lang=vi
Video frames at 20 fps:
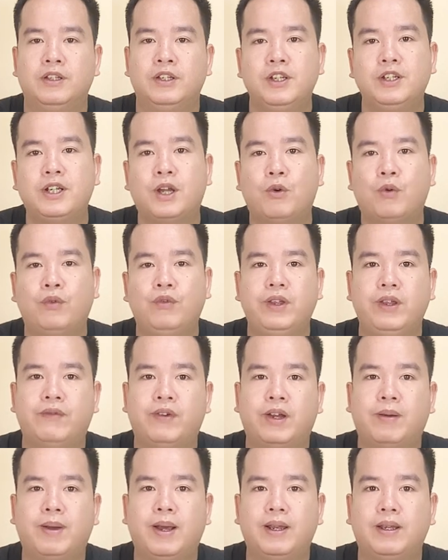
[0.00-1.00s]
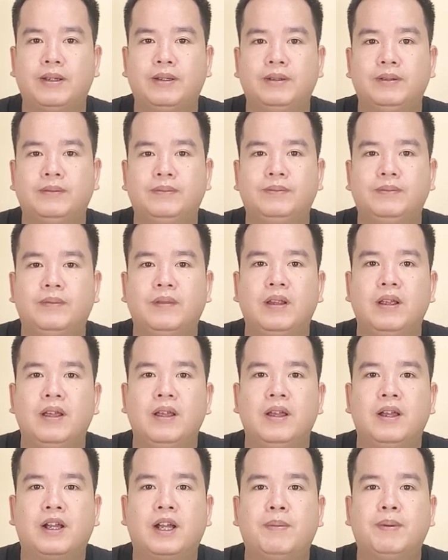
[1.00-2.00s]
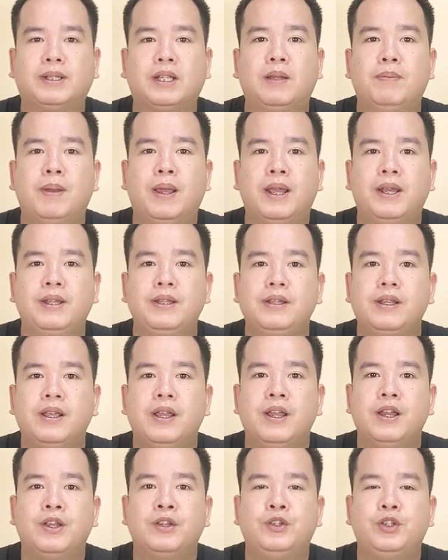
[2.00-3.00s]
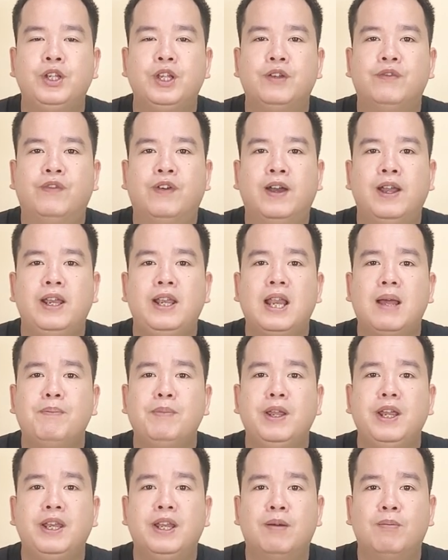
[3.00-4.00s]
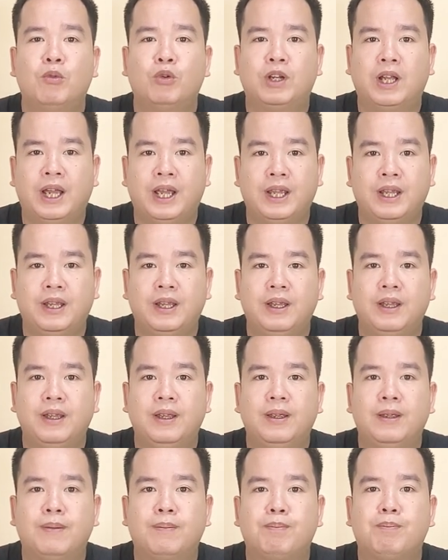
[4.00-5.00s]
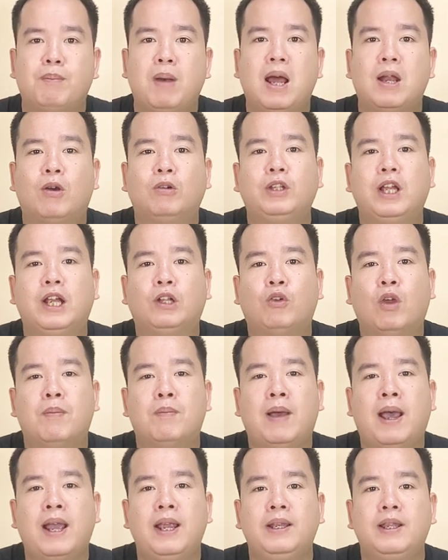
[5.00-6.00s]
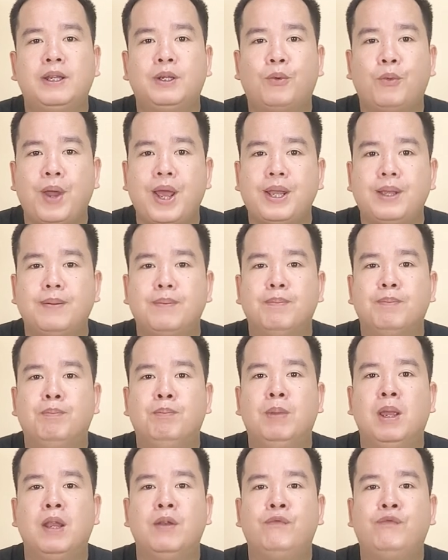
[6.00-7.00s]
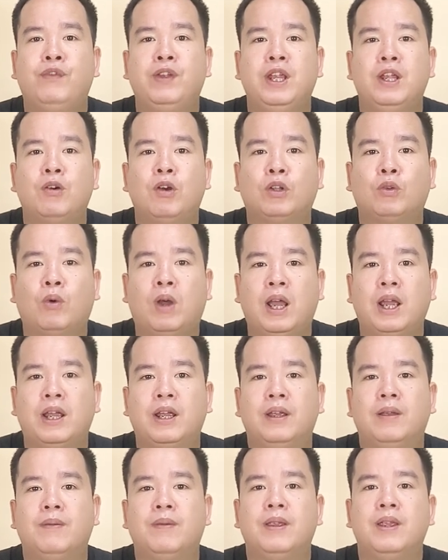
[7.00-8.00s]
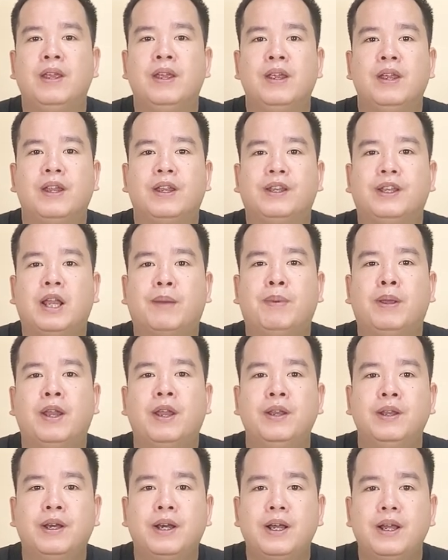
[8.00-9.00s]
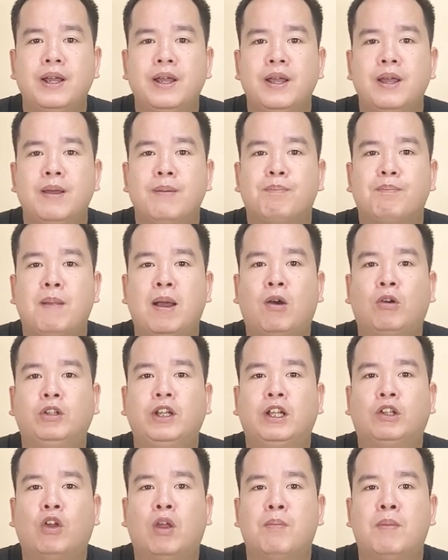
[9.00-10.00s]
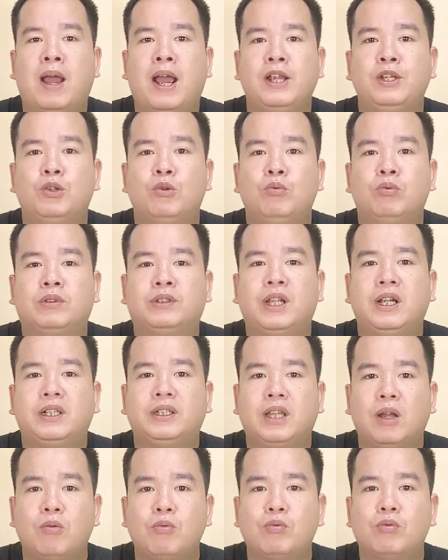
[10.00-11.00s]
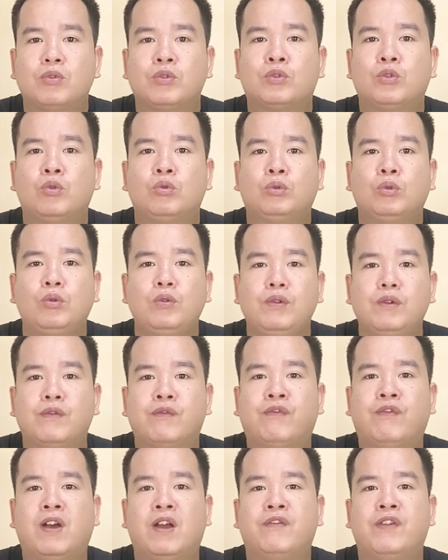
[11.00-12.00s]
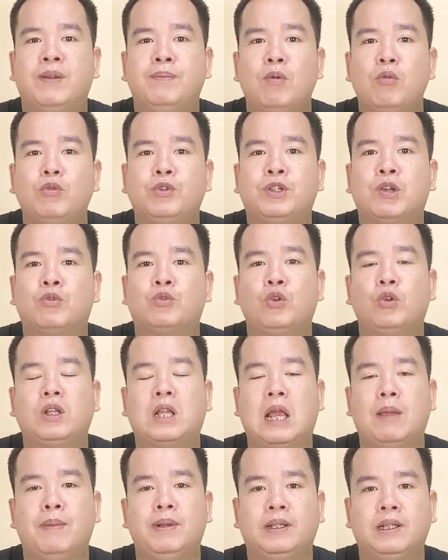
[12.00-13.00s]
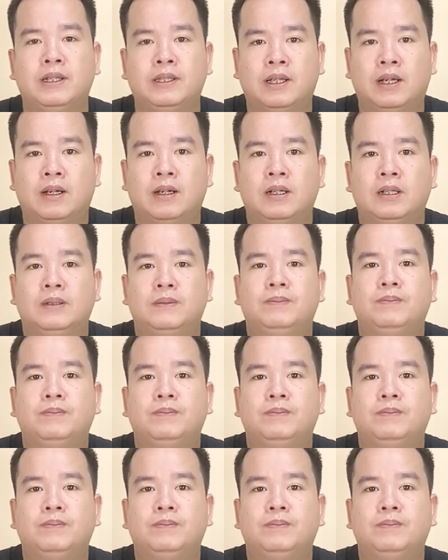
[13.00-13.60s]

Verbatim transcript: Xin chào quý vị và các bạn. Các bạn thân mến, chỉ với 5.000 đồng một ngày, bạn có thể thoải mái lướt web miễn phí gọi thoại. Đặc biệt hơn nữa, bạn có thể thoải mái dùng TikTok, YouTube và Facebook trong suốt 24 giờ.